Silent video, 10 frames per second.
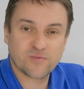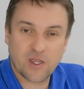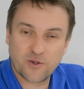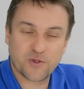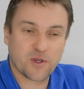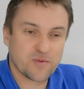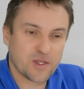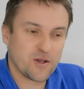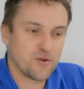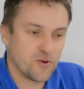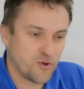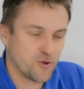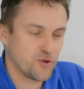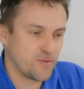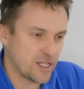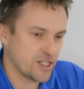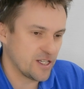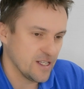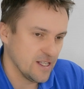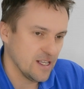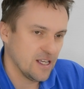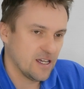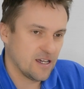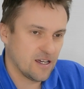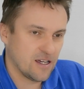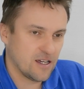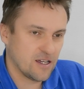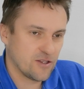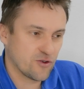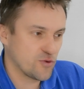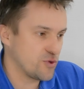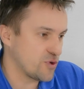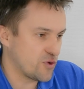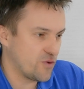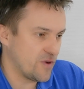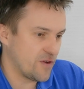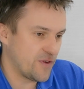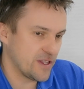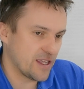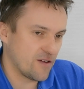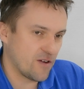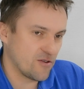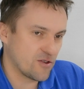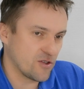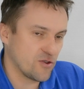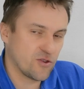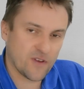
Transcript: quelque chose comme ça, le jour du match. donc je me suis retrouvé en fait à avoir une cote de